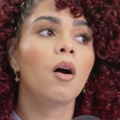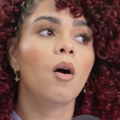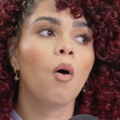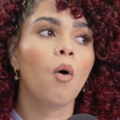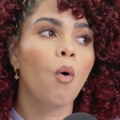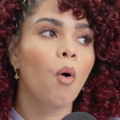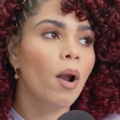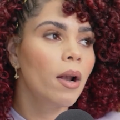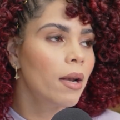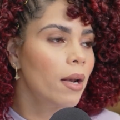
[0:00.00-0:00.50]

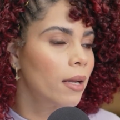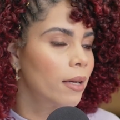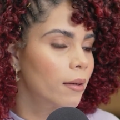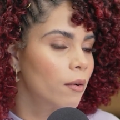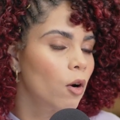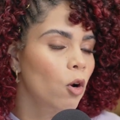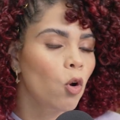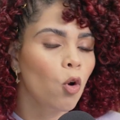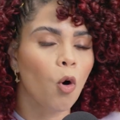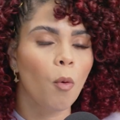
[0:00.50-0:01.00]
O el,
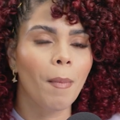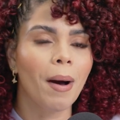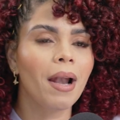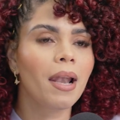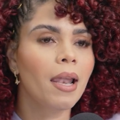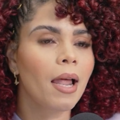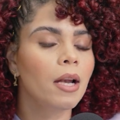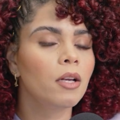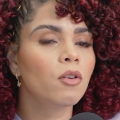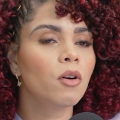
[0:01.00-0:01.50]
lo más
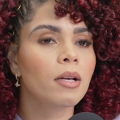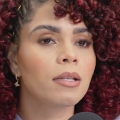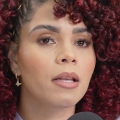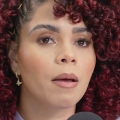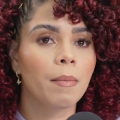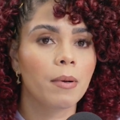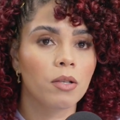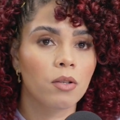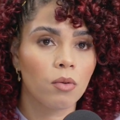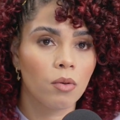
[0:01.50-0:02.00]
largo que esa
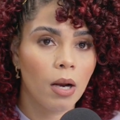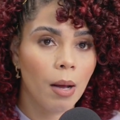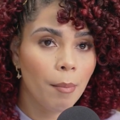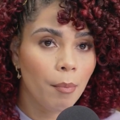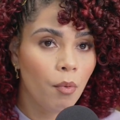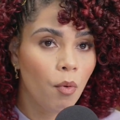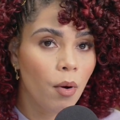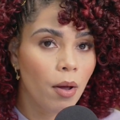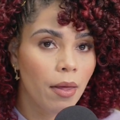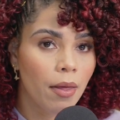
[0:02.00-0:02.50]
persona
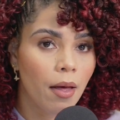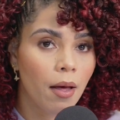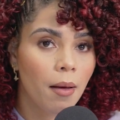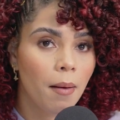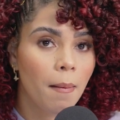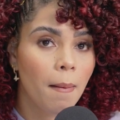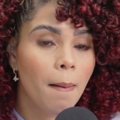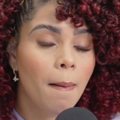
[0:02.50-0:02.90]
pueda,